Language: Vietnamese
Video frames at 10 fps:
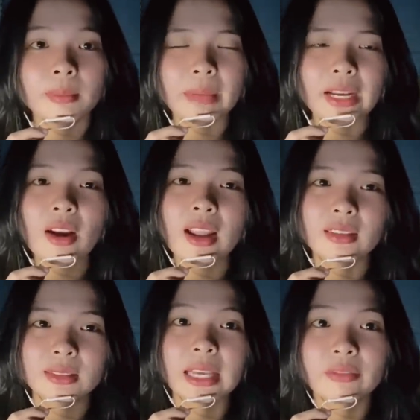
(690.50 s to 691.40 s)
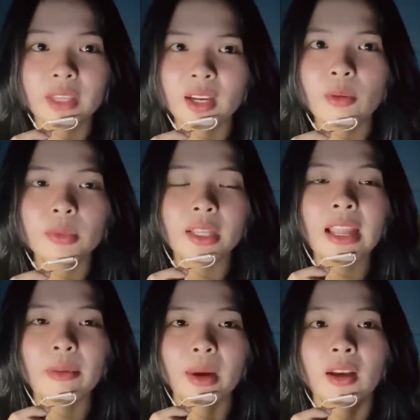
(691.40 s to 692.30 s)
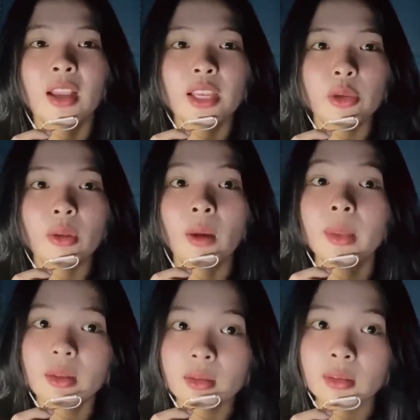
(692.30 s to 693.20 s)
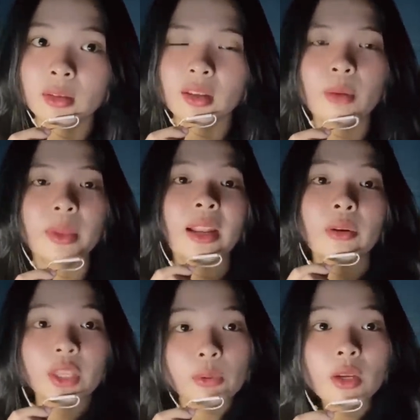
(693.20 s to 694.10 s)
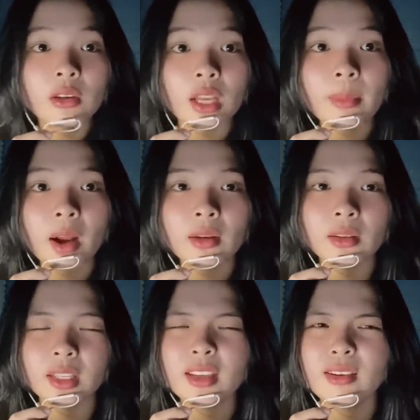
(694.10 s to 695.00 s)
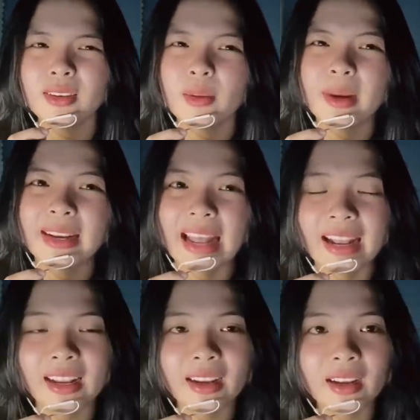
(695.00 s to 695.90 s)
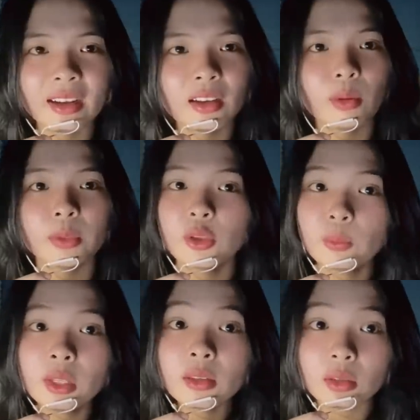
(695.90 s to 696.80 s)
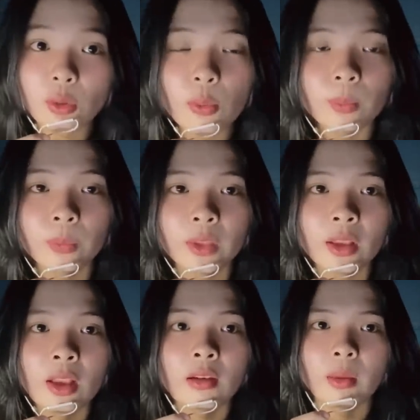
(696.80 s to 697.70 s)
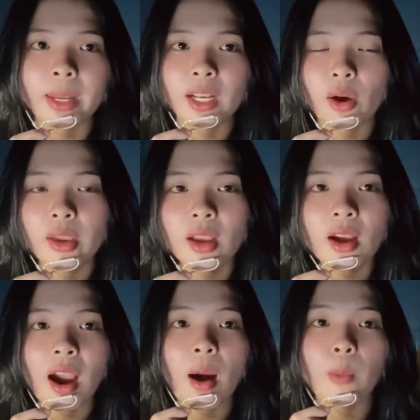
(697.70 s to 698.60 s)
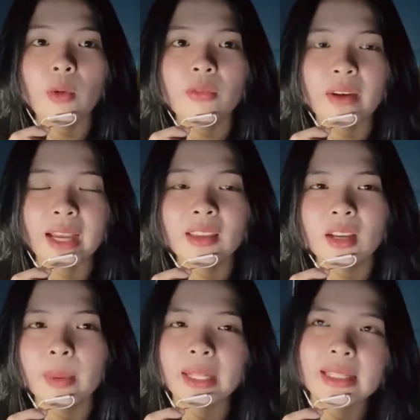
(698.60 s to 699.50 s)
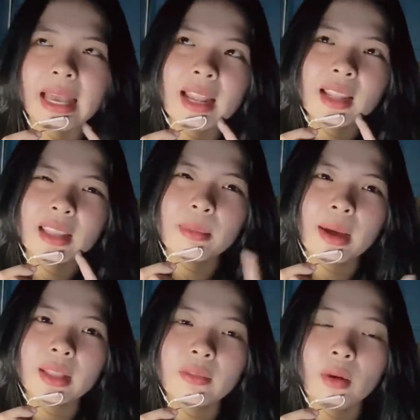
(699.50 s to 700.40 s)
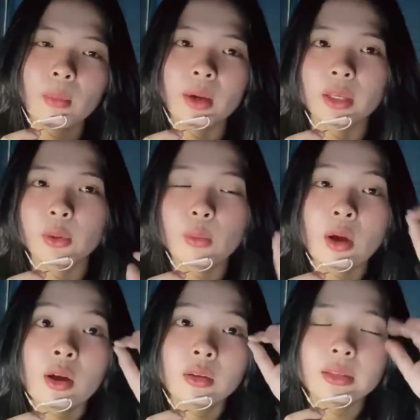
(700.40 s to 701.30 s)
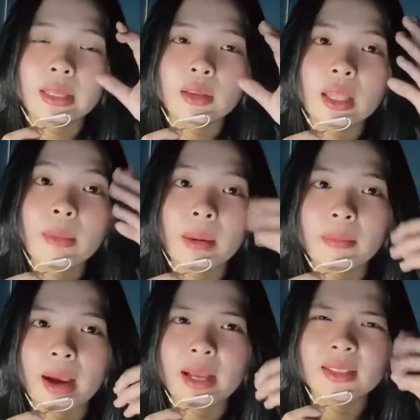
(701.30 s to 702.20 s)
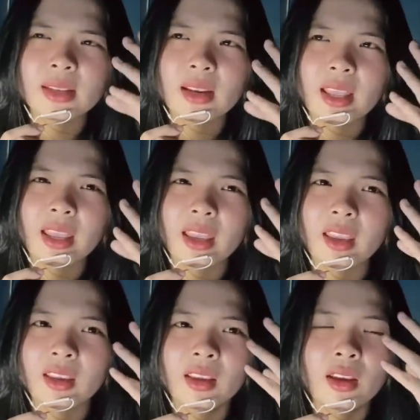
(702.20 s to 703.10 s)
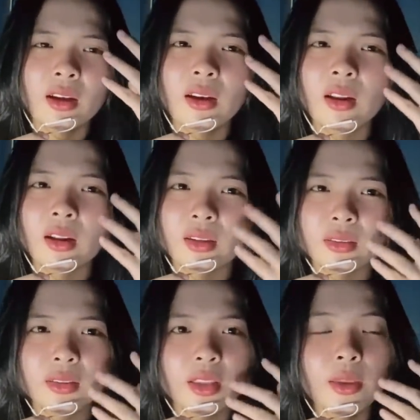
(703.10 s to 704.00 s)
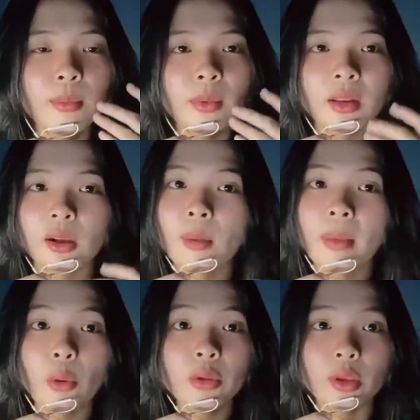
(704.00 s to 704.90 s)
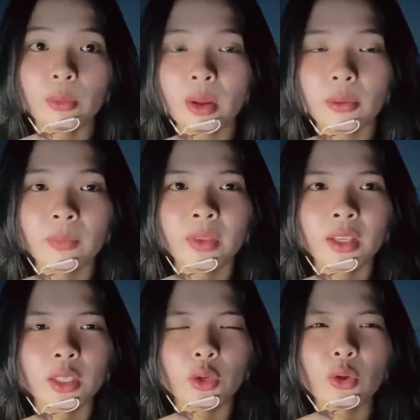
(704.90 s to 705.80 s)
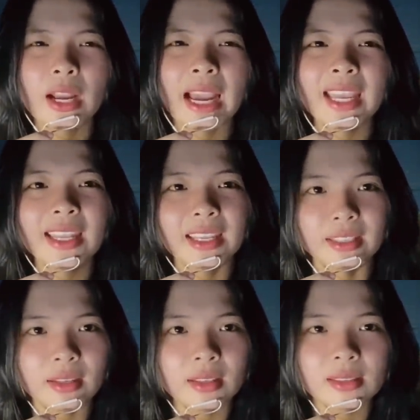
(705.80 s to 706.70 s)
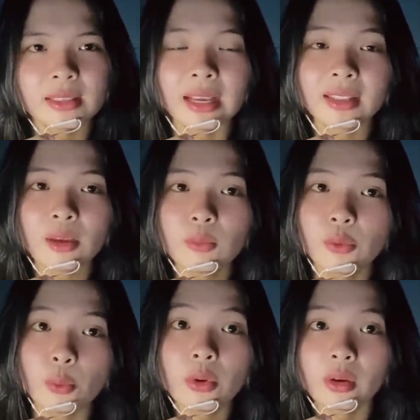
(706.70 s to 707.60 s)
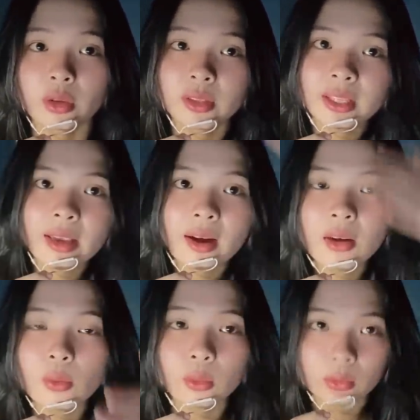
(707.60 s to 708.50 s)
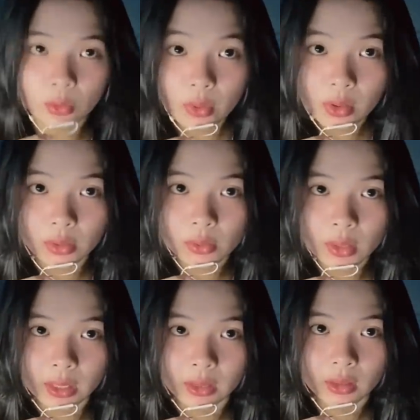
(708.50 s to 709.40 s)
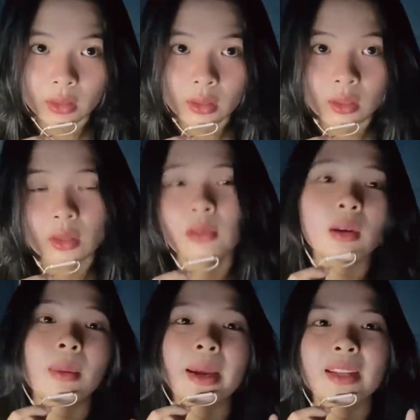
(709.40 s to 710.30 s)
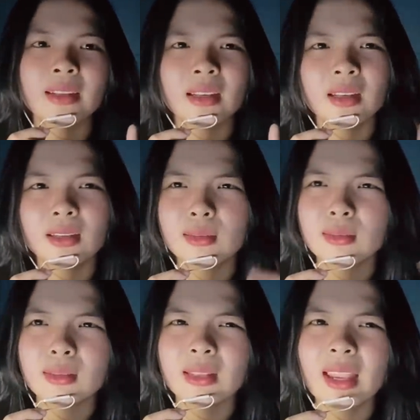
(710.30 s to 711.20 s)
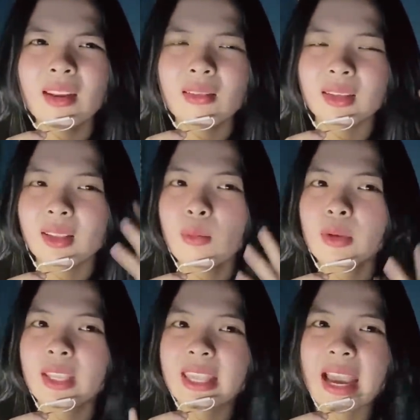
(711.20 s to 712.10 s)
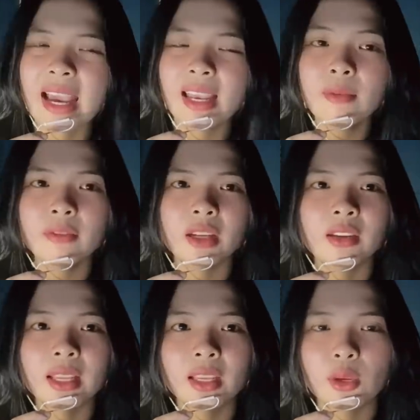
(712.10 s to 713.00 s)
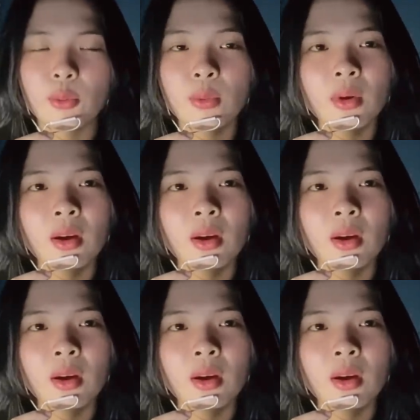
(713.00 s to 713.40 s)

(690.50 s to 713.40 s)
bạn nói là tại vì không thể nào mà kiểu thở bình thường được không thể nào kêu cái người kế bên được cái người đó mà nặng không thể nhúc nhích được luôn và bạn nói á, không có phải như các bạn tả là thấy ma thấy vong là kiểu người ta đã thấy mặt mày xanh lè là tím là có máu nhiễu đâu người con gái này á, xả tóc rủ rượi che hết luôn cúi người xuống như nè và bạn ờ, chỉ thấy được là tóc người này dài lắm và người này kiểu